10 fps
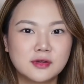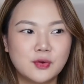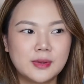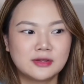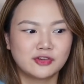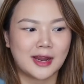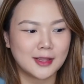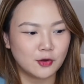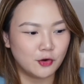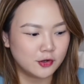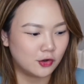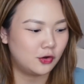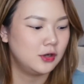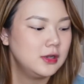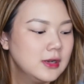going try-on
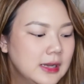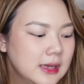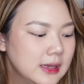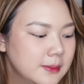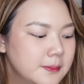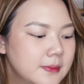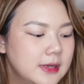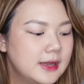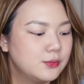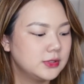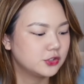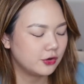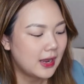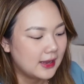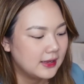haul. I will
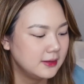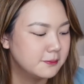try,